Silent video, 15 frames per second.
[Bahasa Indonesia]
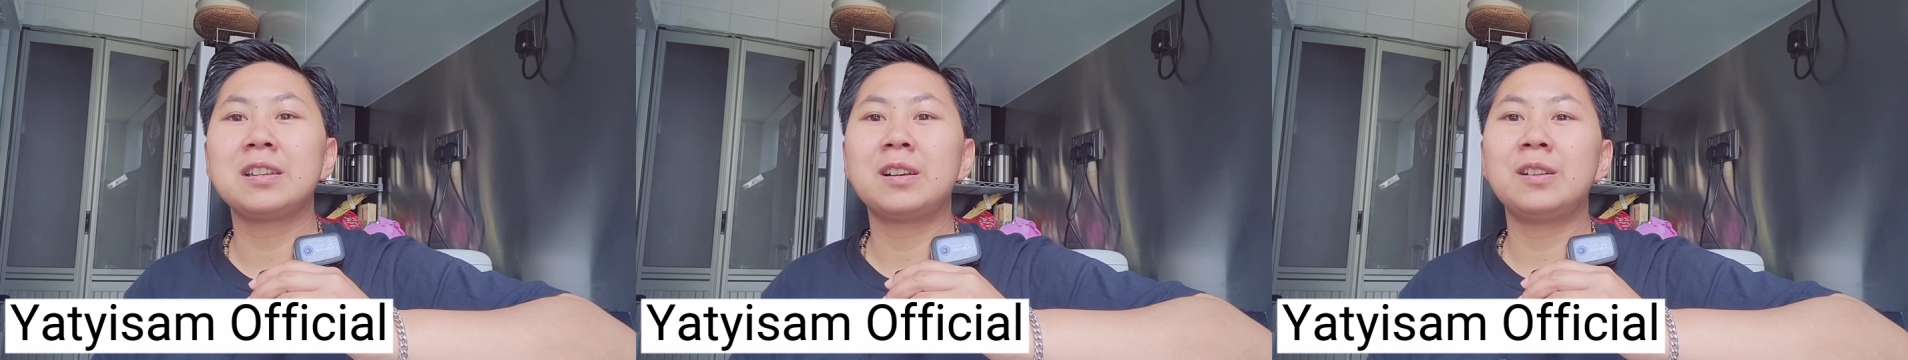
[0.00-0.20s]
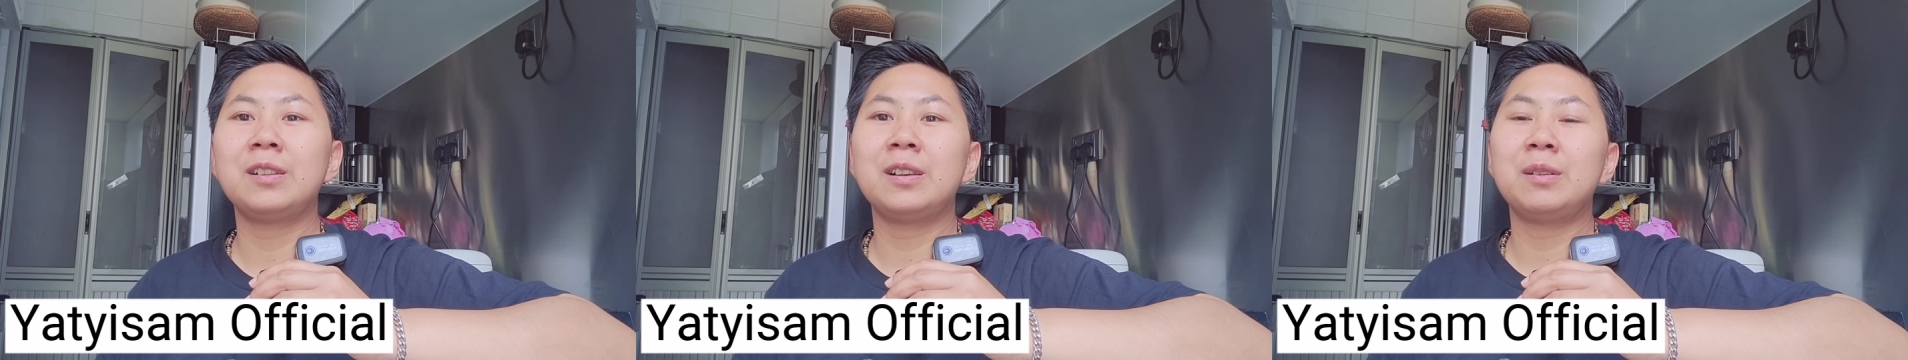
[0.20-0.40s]

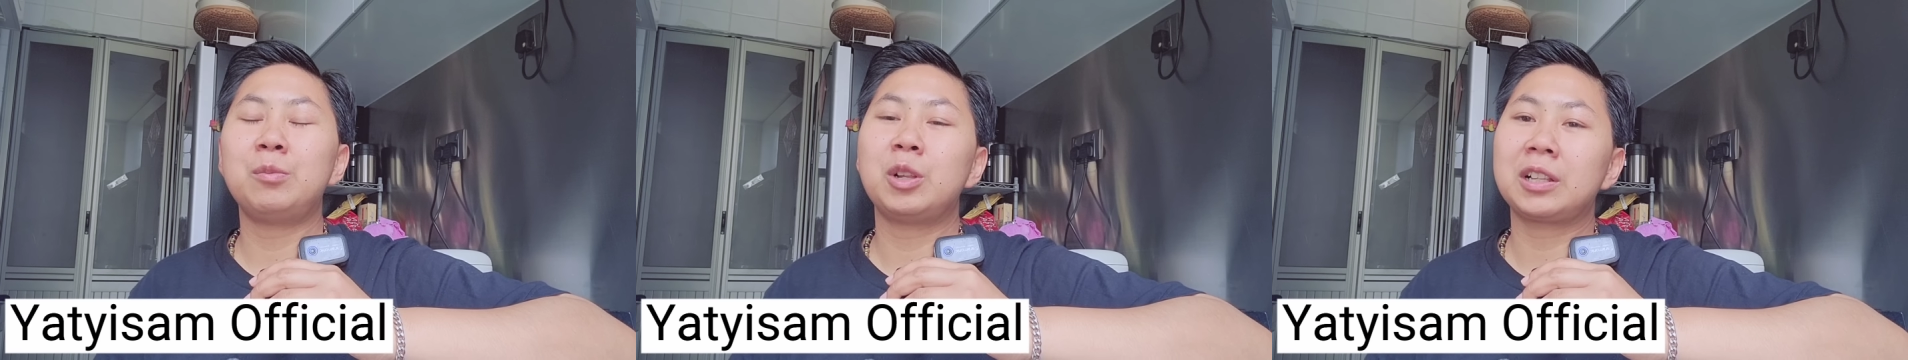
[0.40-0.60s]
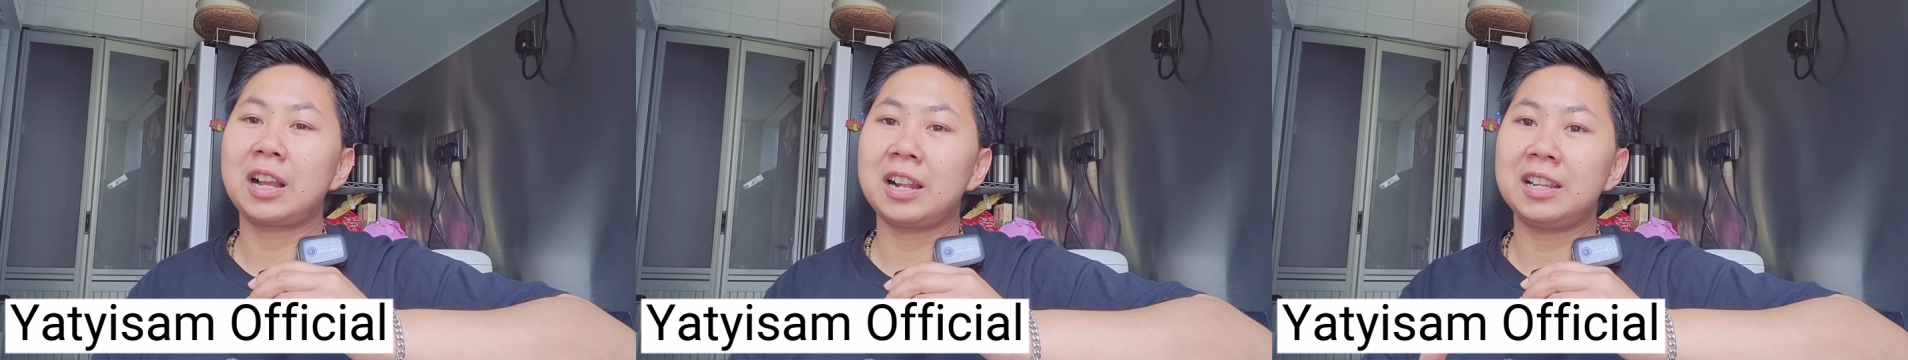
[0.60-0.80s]
Masya
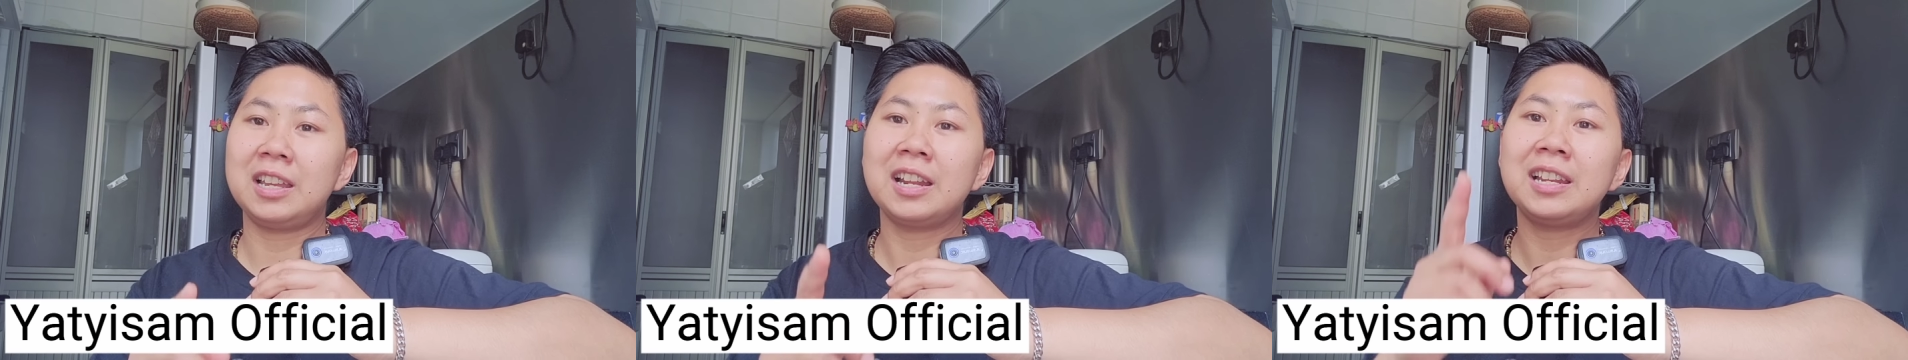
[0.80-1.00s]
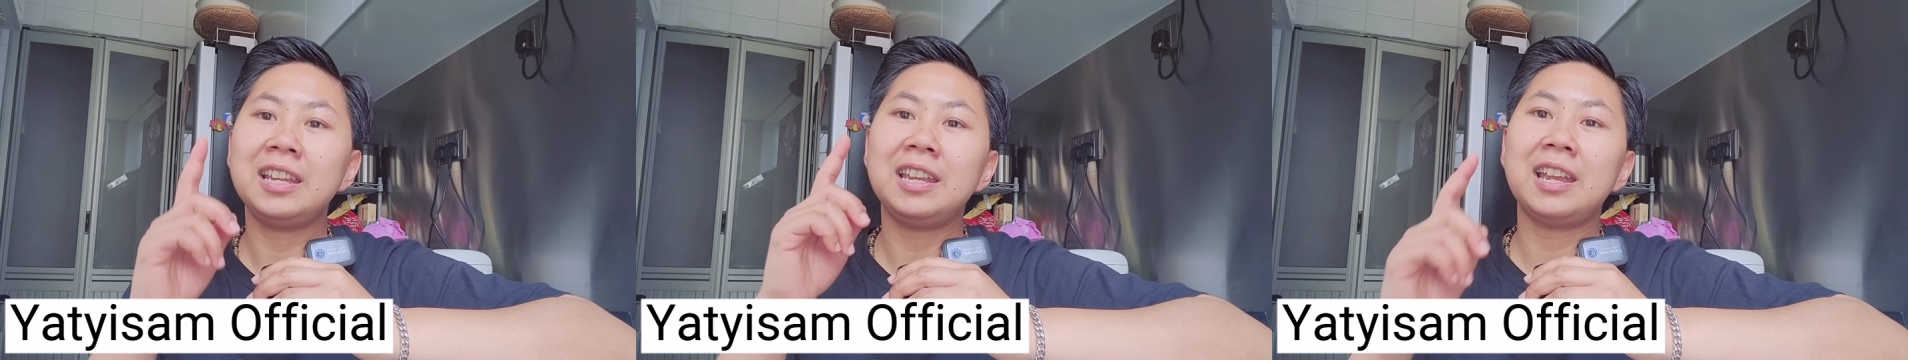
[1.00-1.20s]
Allah
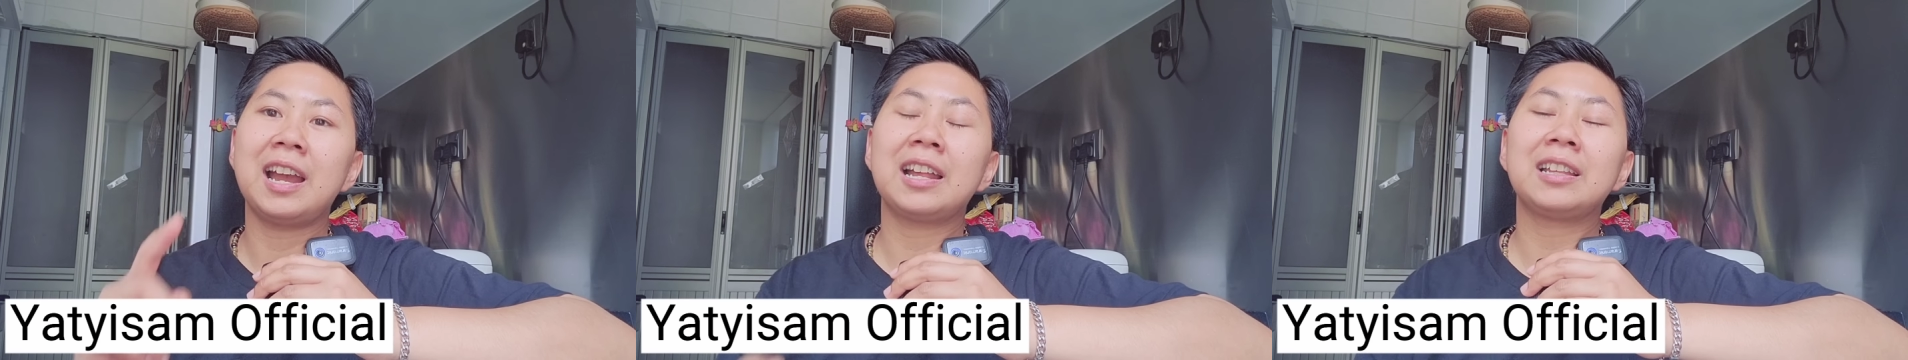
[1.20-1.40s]
buat kalian